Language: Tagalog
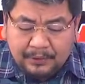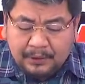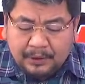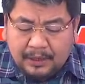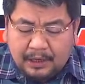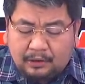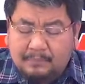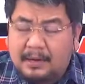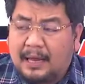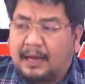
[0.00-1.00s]
eh
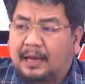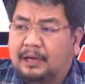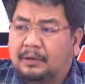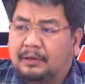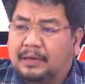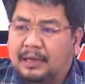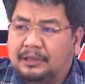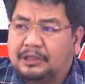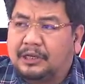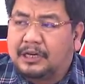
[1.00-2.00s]
kumbaga, kaliwat ka ng
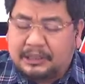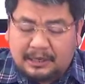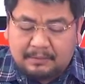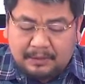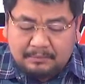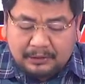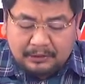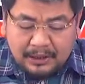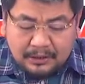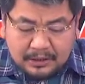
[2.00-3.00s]
sinasabing
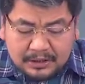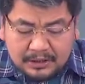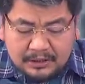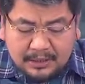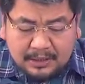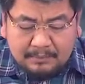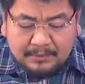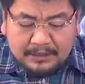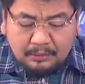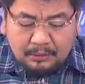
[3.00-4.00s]
batikos na
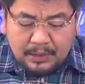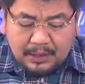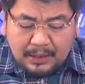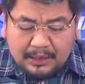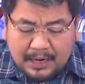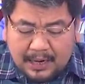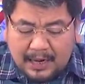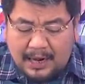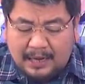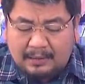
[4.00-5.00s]
mistulang uh,
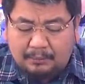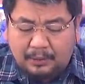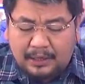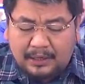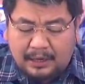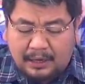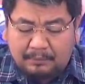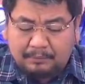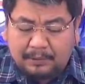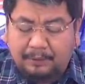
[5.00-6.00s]
nakahanap po ngayon ng
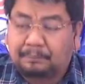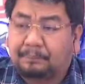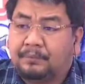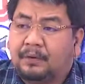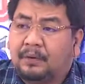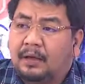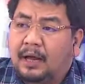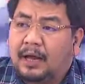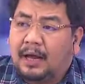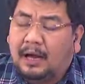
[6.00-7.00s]
kakampi.
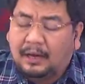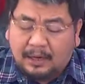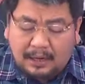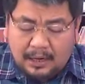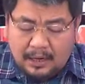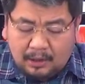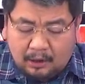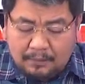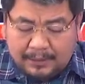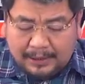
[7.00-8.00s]
Ah, ang uh,
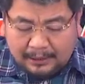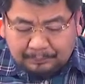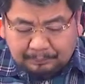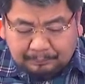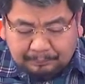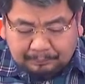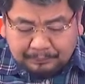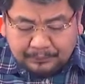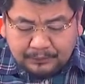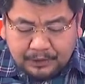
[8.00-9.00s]
COMELEC,
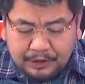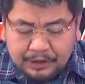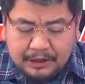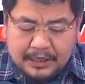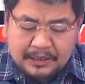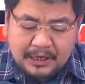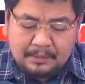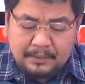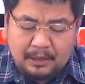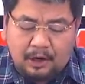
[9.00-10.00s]
yung
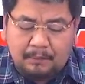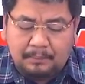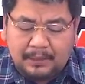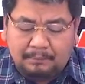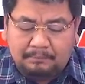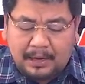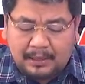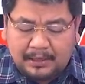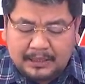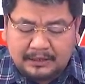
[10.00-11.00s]
sinasabing Opland
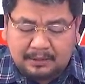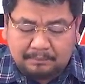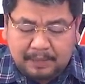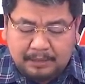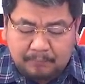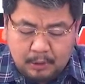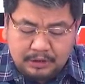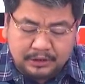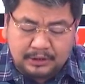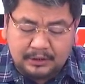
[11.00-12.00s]
Backlash Campaign
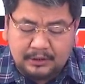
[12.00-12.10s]
Poster,